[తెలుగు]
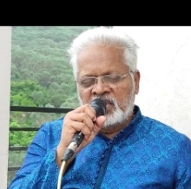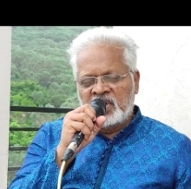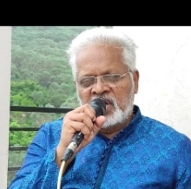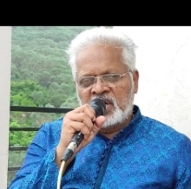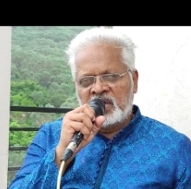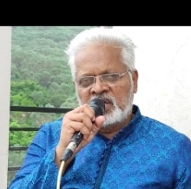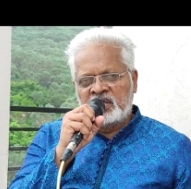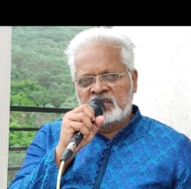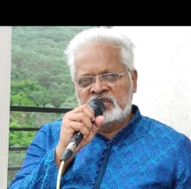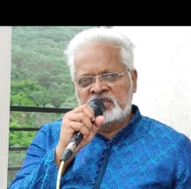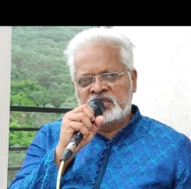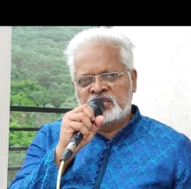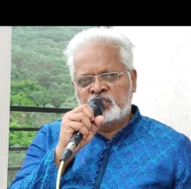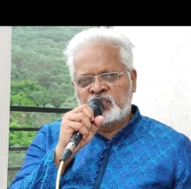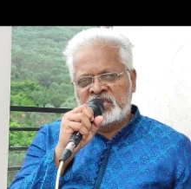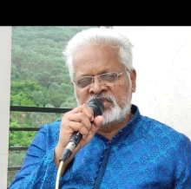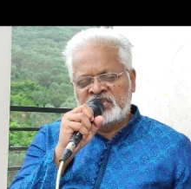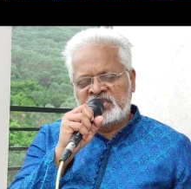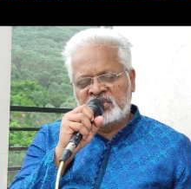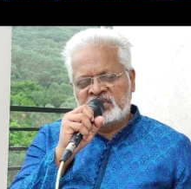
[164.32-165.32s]
నా
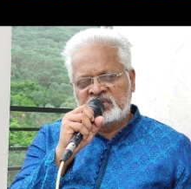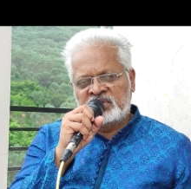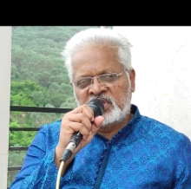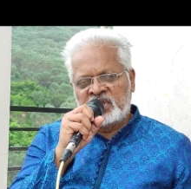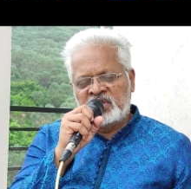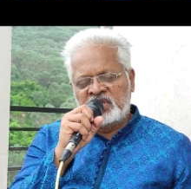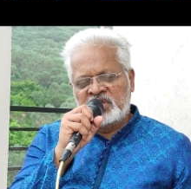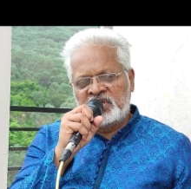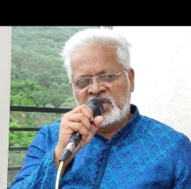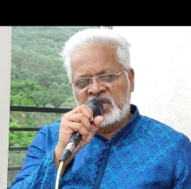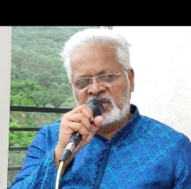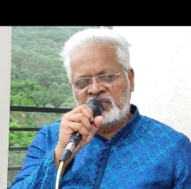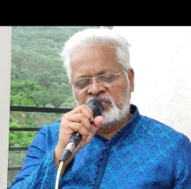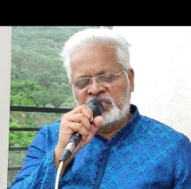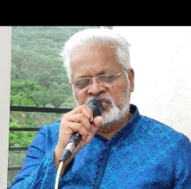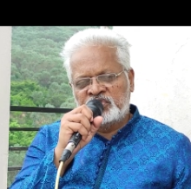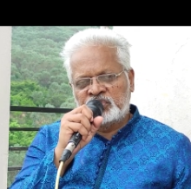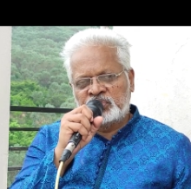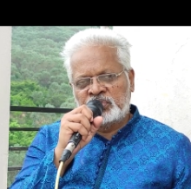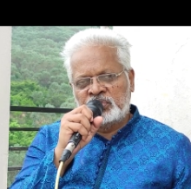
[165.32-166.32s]
స్వచిత్తాన్ని
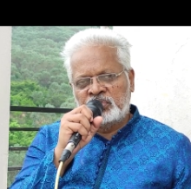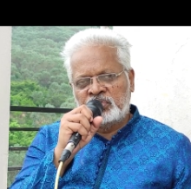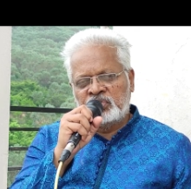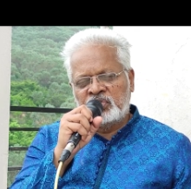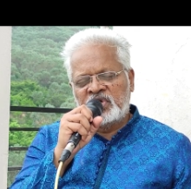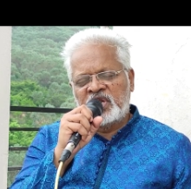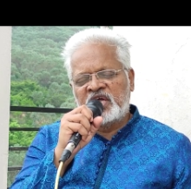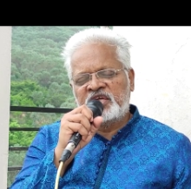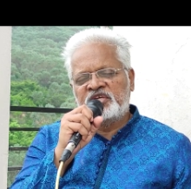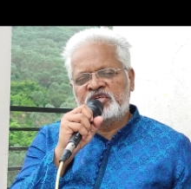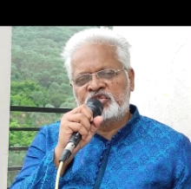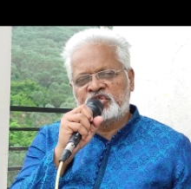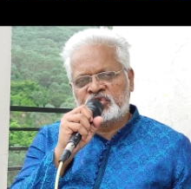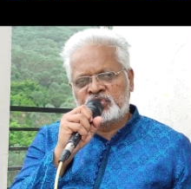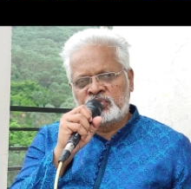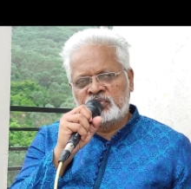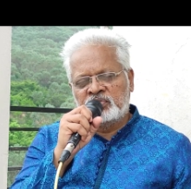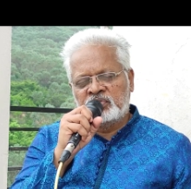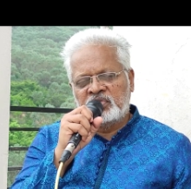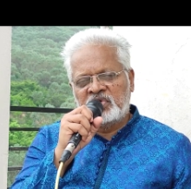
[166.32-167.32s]
నెరవేర్చుకుంటూ నా
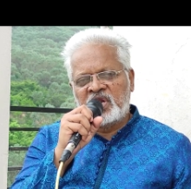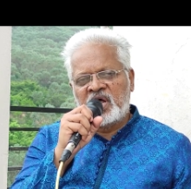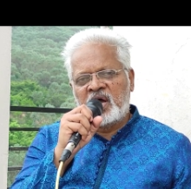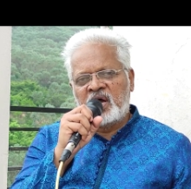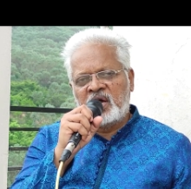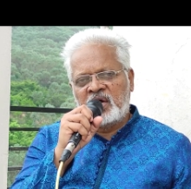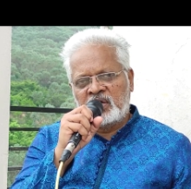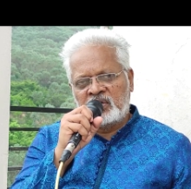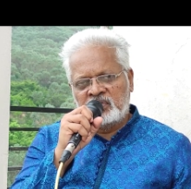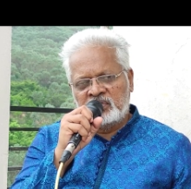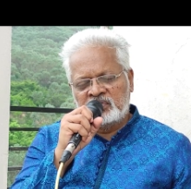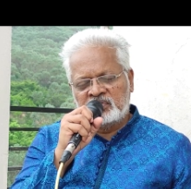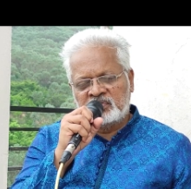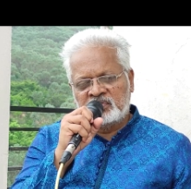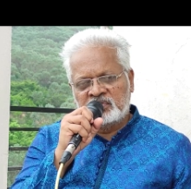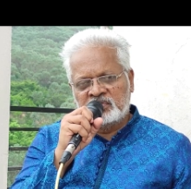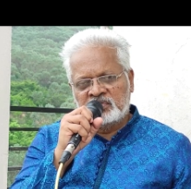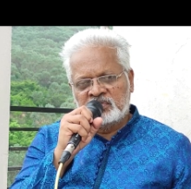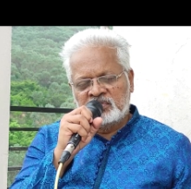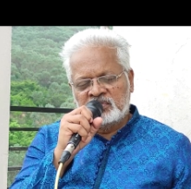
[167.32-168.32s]
ఇష్టం నా అహం
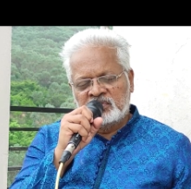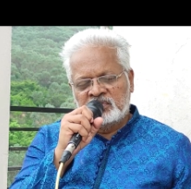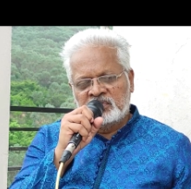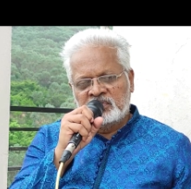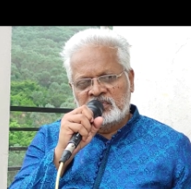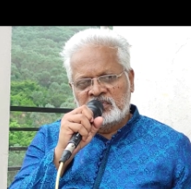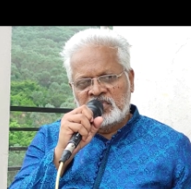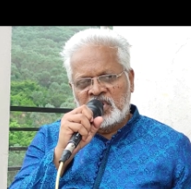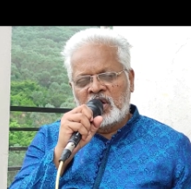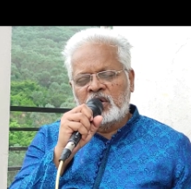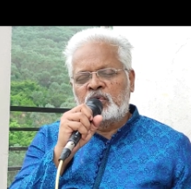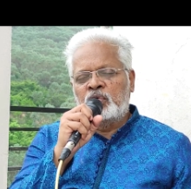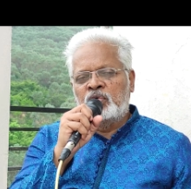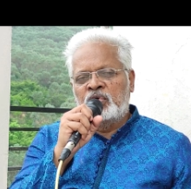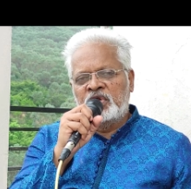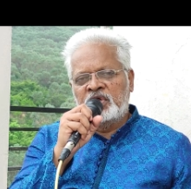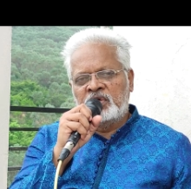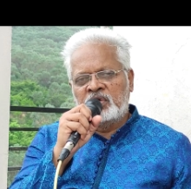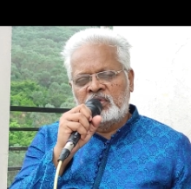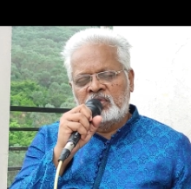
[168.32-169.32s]
నా
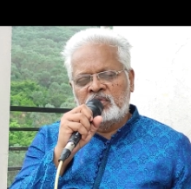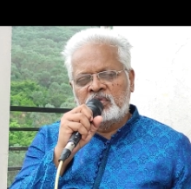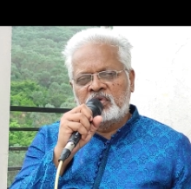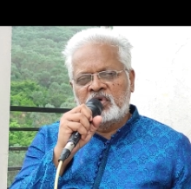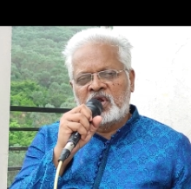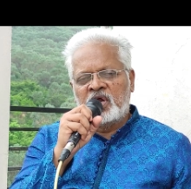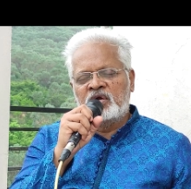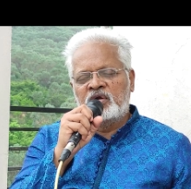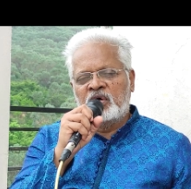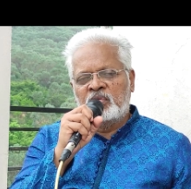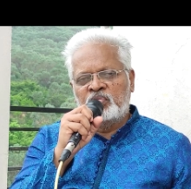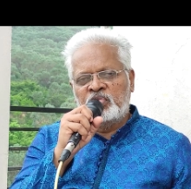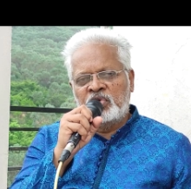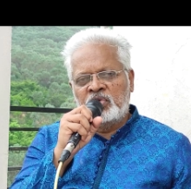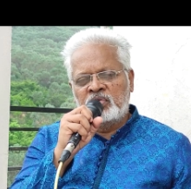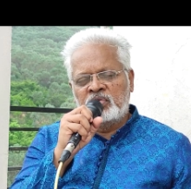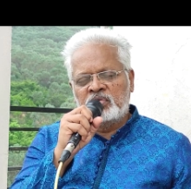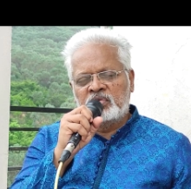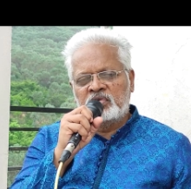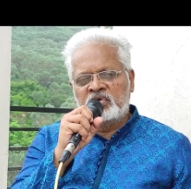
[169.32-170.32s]
కోరికలు నా
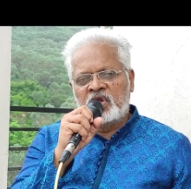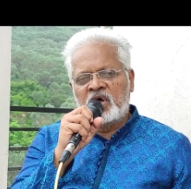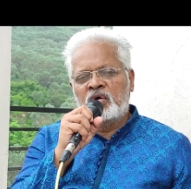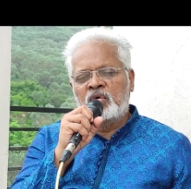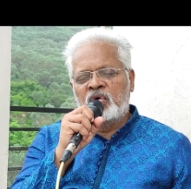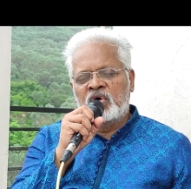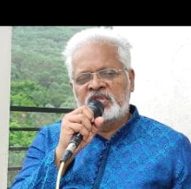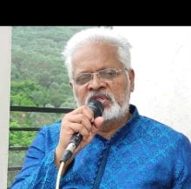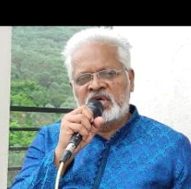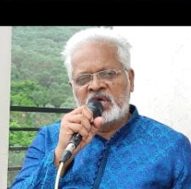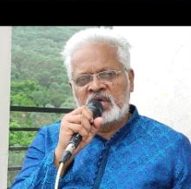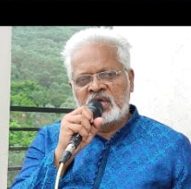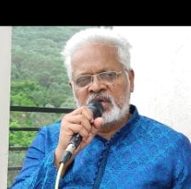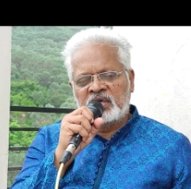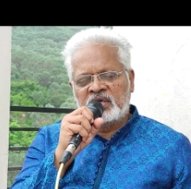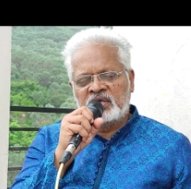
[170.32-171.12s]
డబ్బులు నా హోదా